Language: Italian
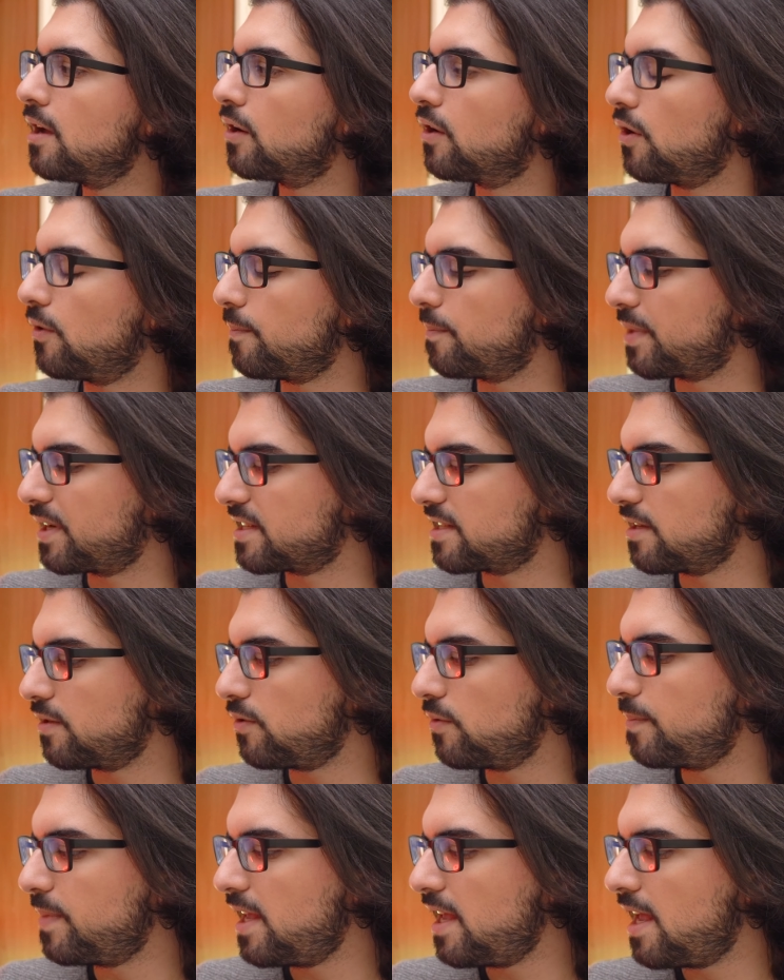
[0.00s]
compresa
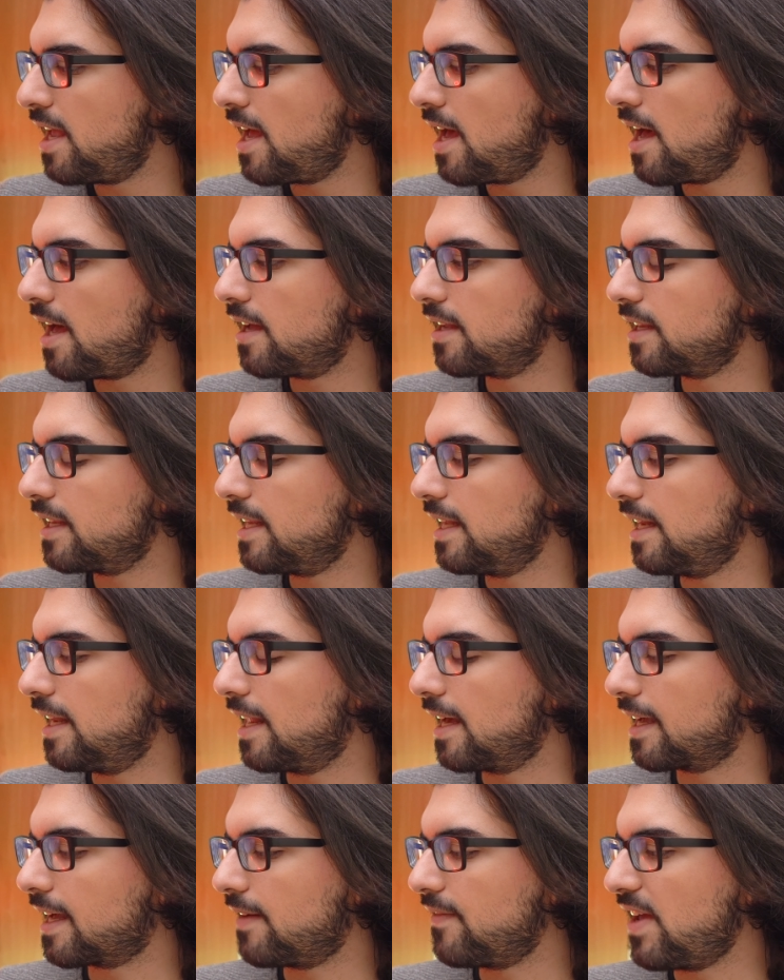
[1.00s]
europea,
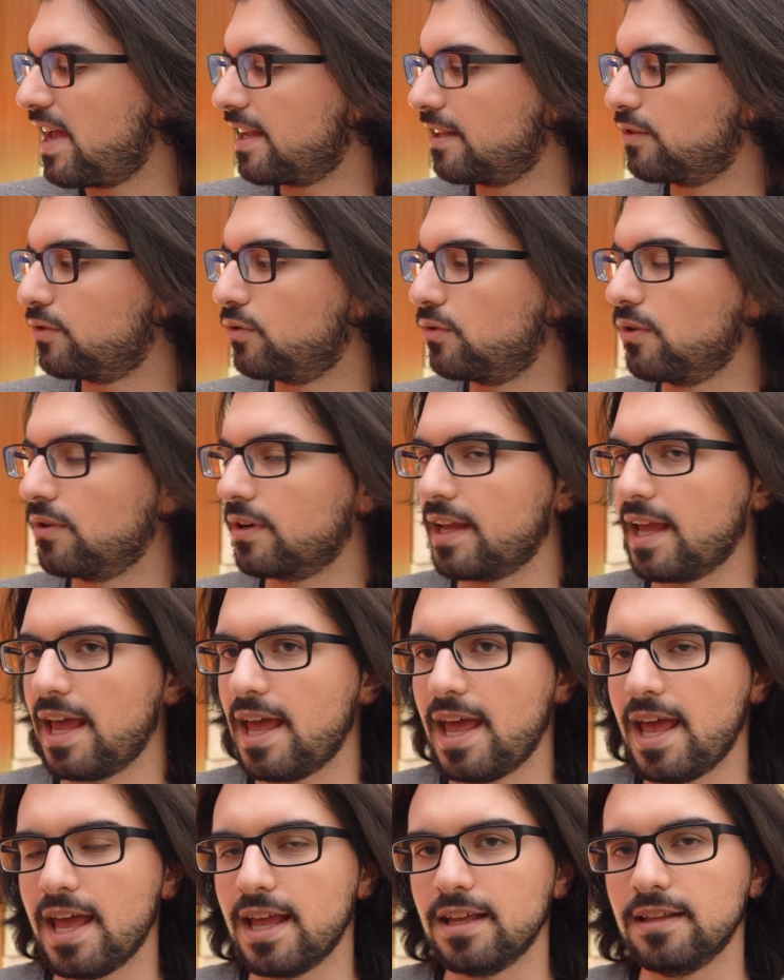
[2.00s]
il cavetto
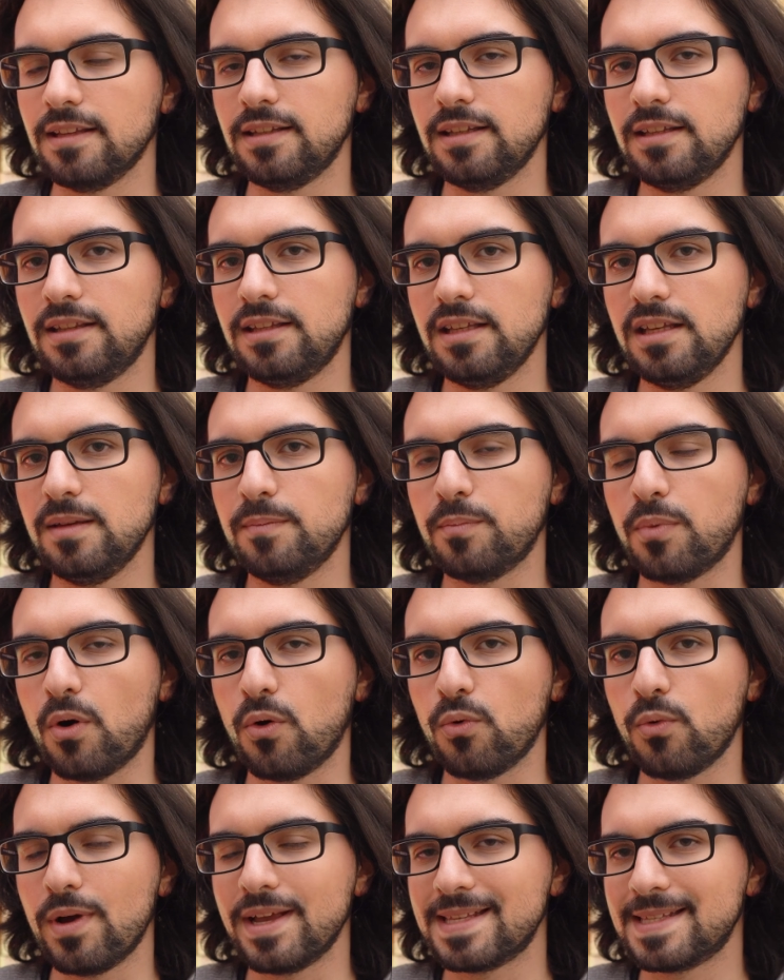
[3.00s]
che è di
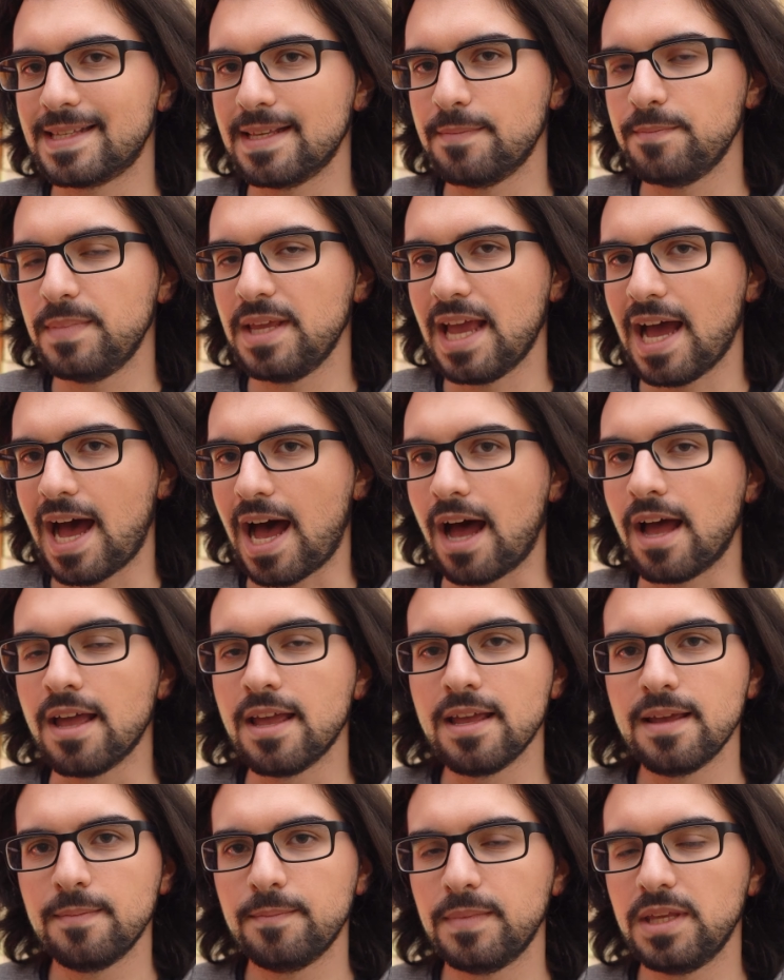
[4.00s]
tipo USB-A
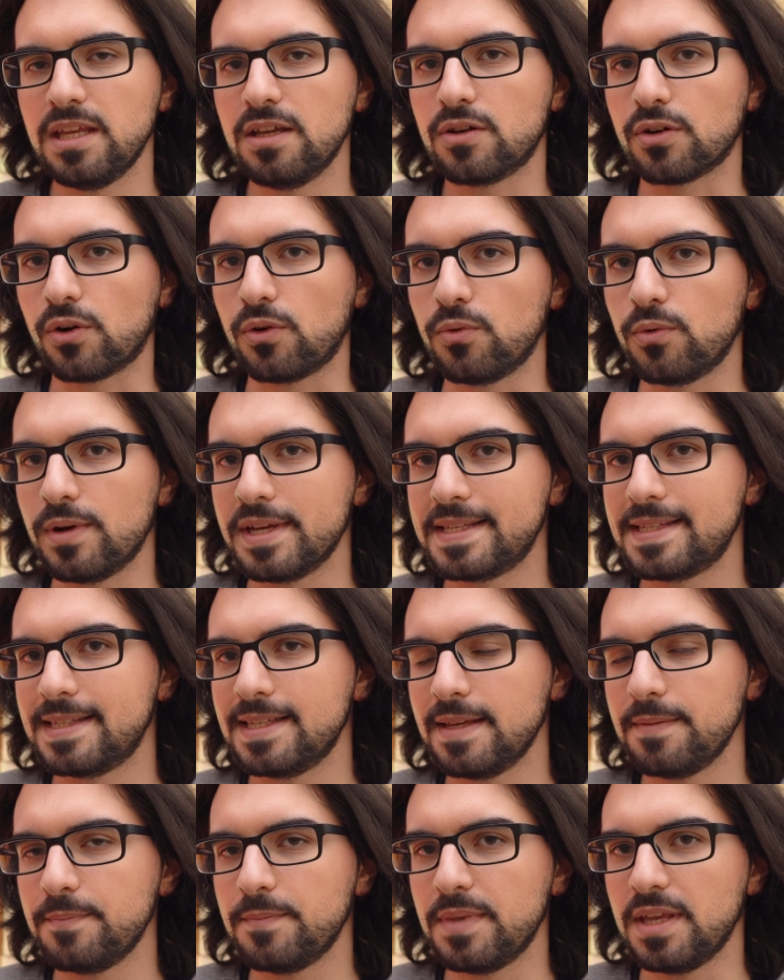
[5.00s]
micro
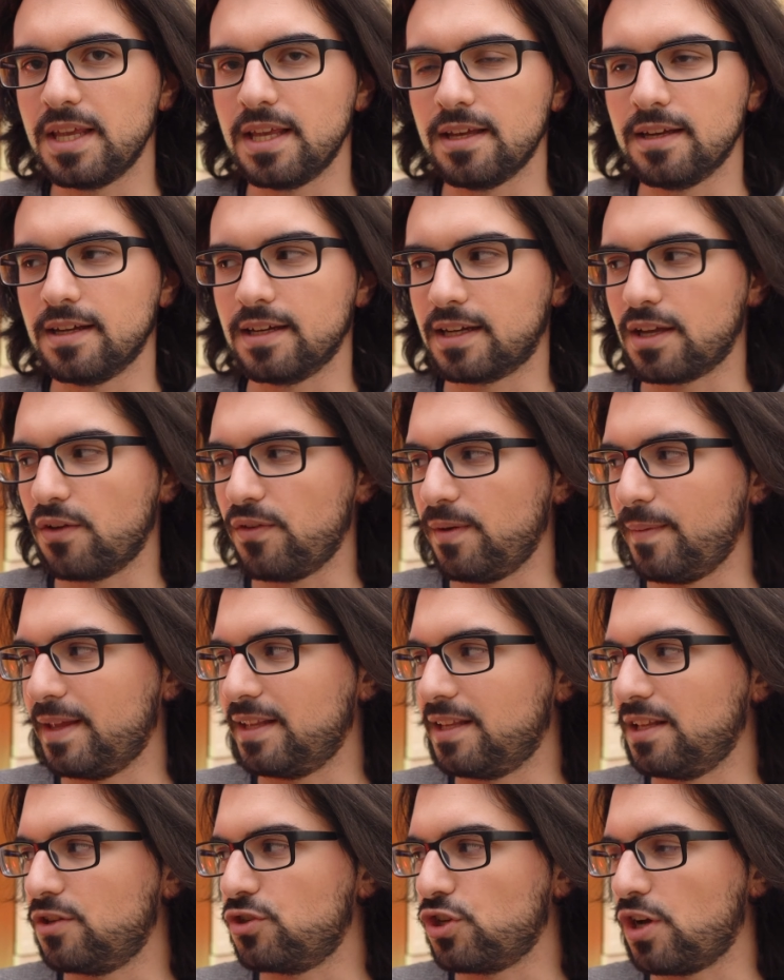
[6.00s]
USB eh, che
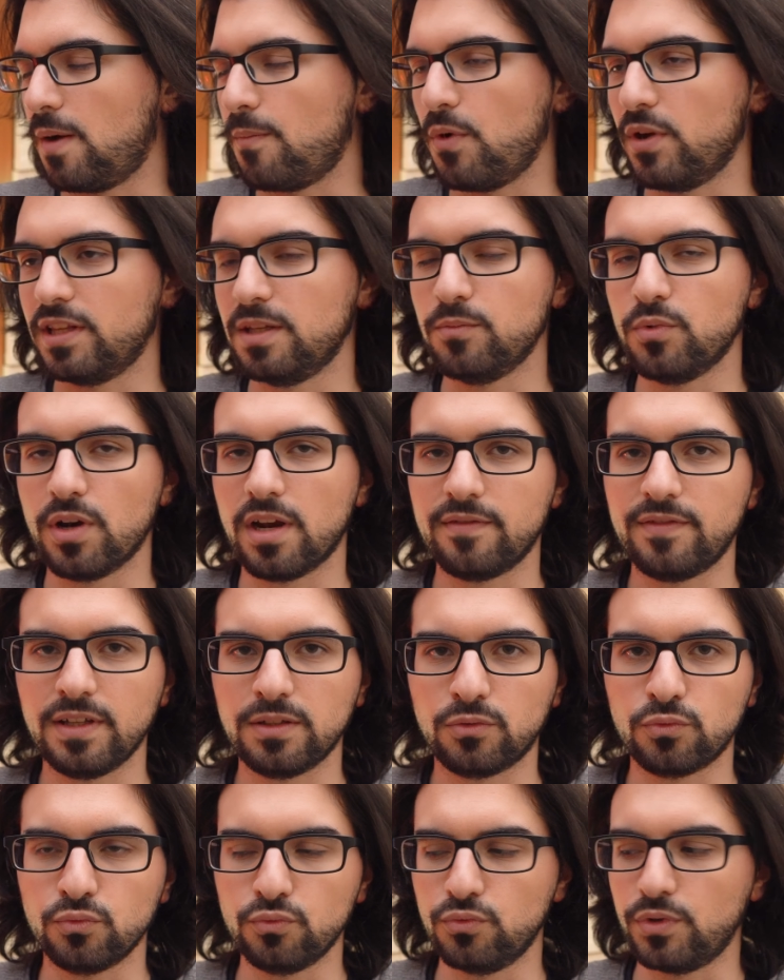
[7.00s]
ovviamente diciamo è di buona
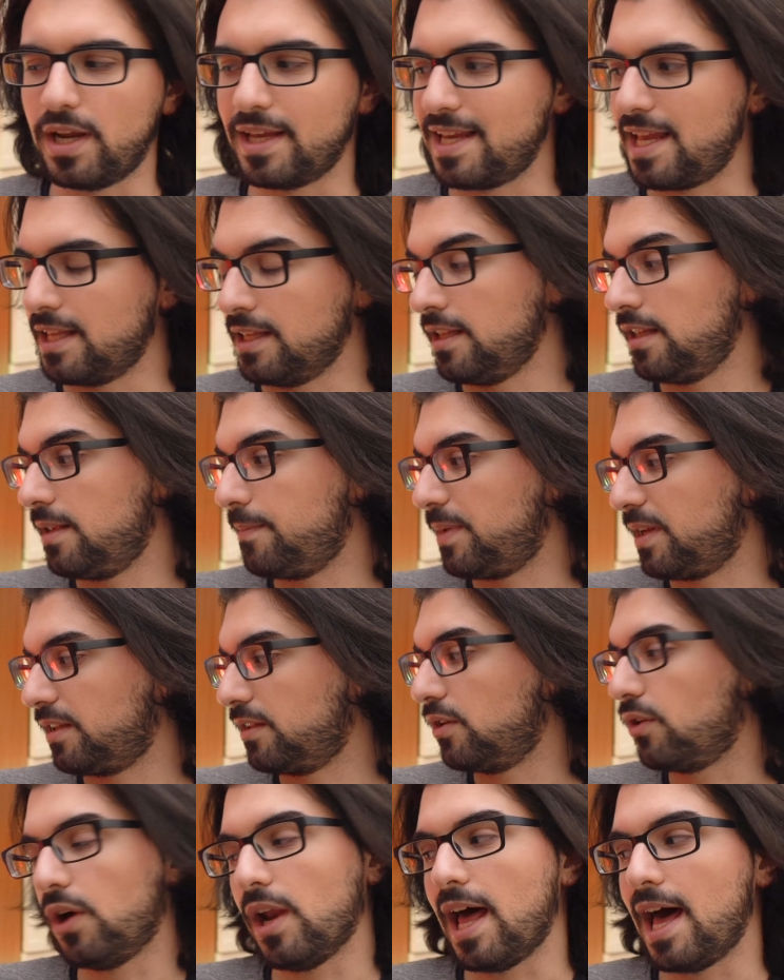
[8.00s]
fattura, niente di
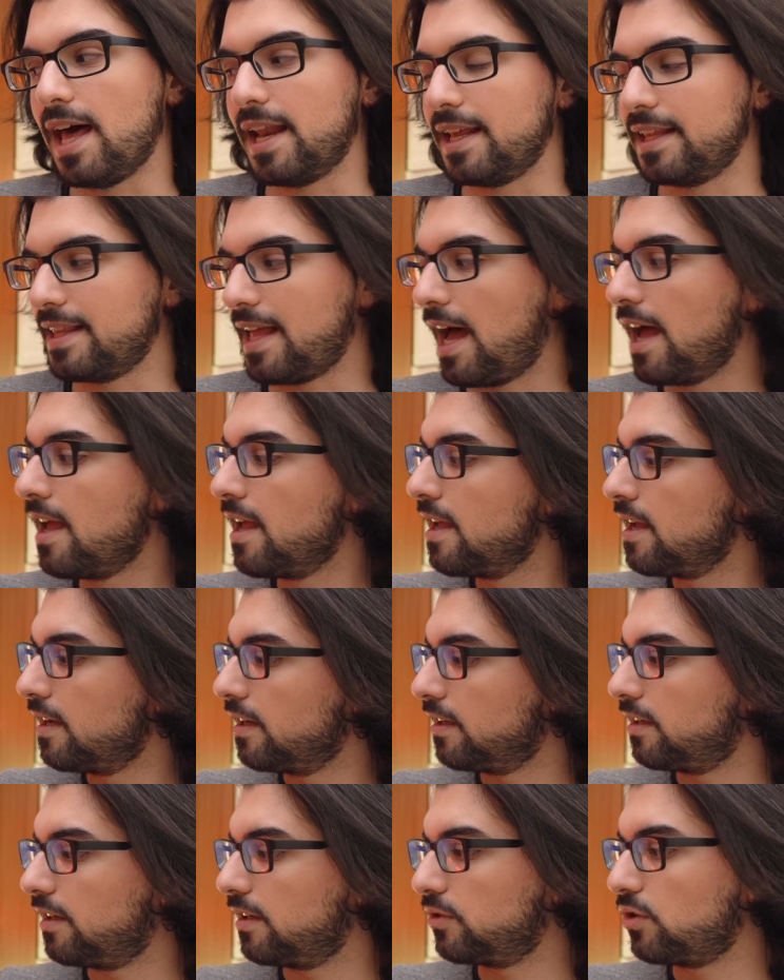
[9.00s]
particolare da
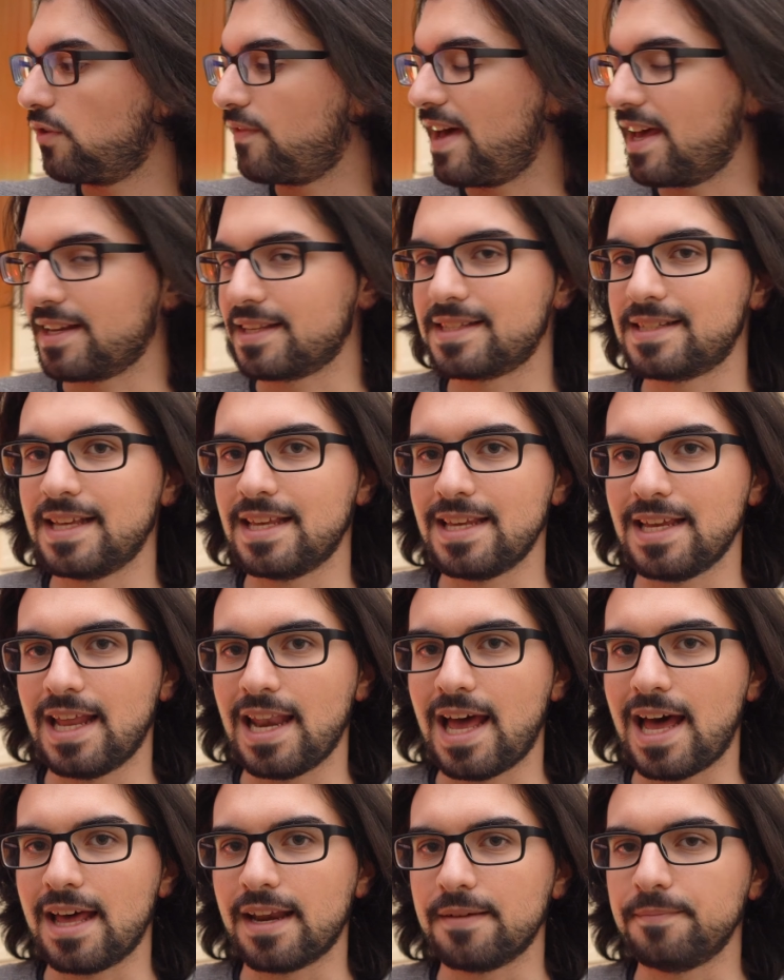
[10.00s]
eh, dover
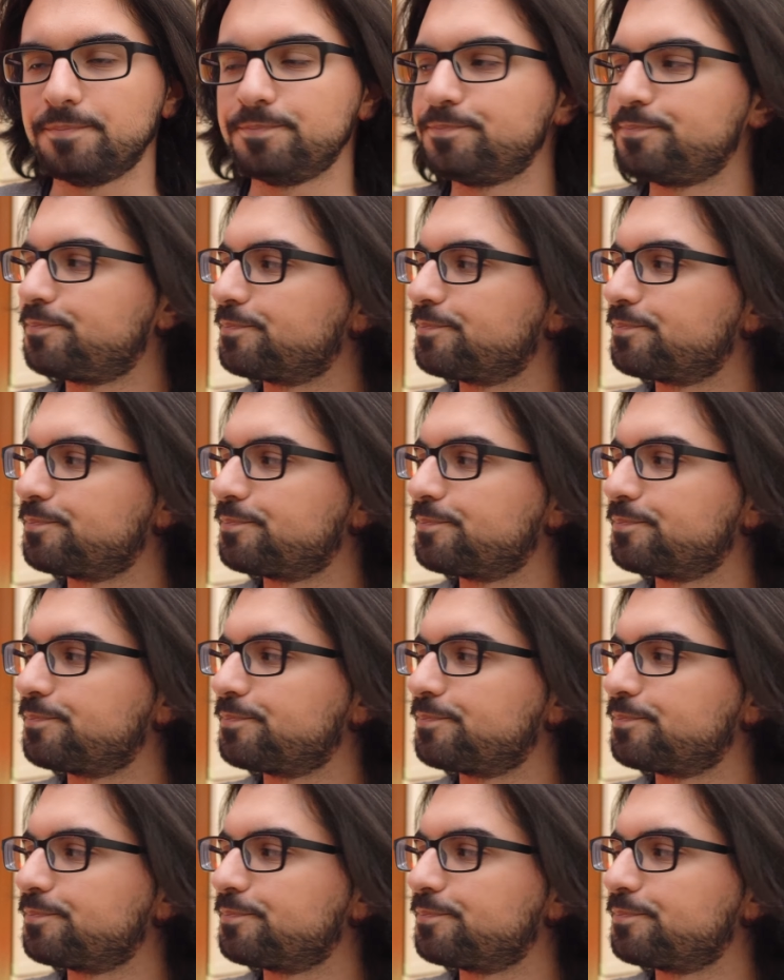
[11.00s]
segnalare.